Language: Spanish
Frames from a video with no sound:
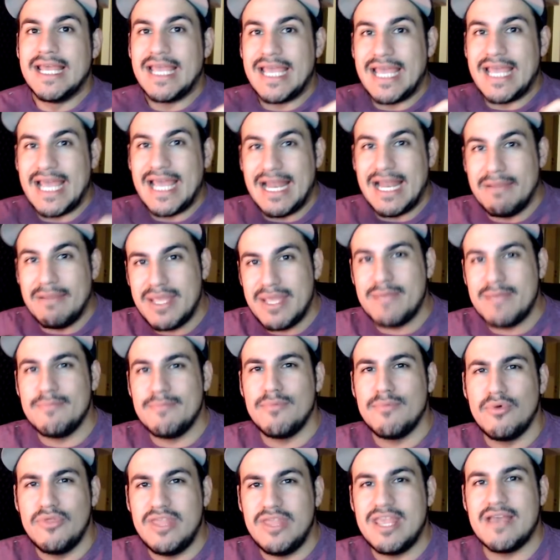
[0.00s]
el
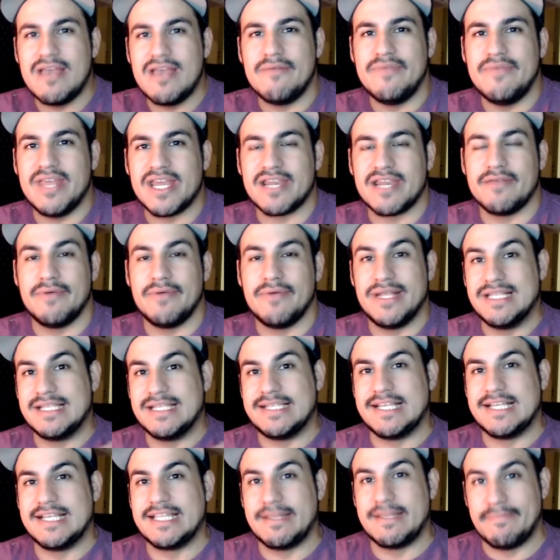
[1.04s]
mismo día, viernes
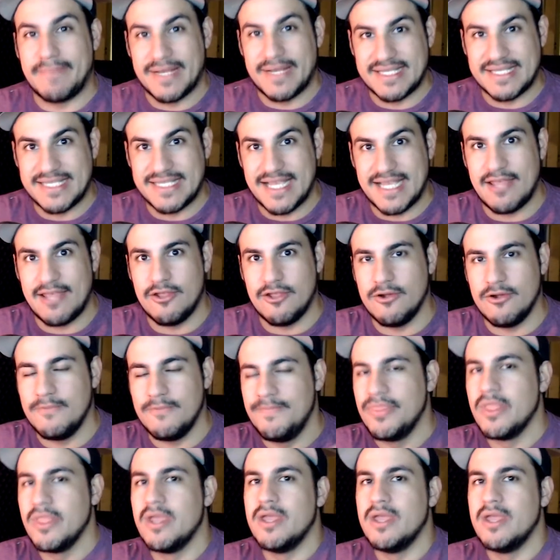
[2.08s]
27 pasado,